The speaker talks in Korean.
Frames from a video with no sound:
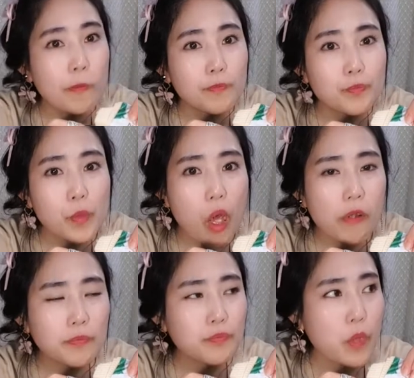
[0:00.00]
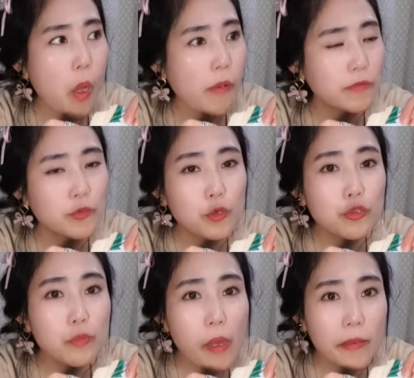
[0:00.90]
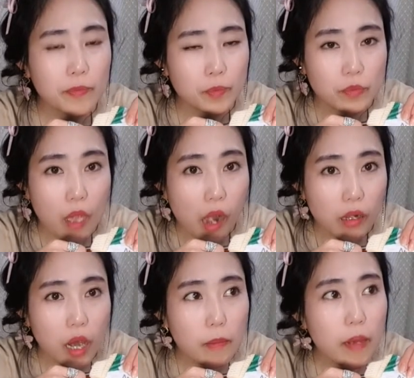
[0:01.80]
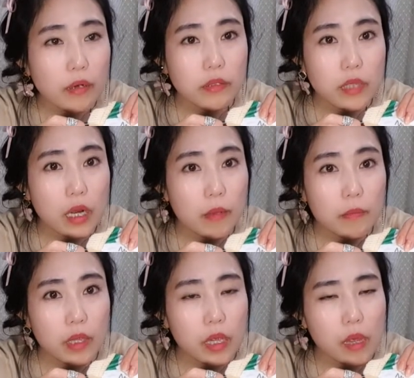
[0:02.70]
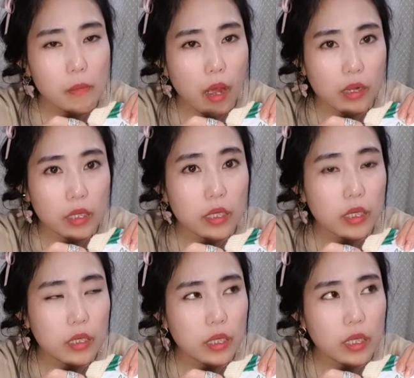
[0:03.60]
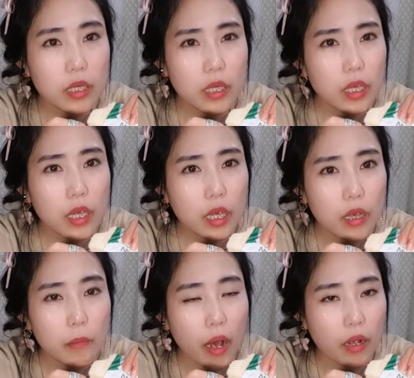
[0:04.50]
근데 요즘엔 깡 마른 사람이 막 인, 기막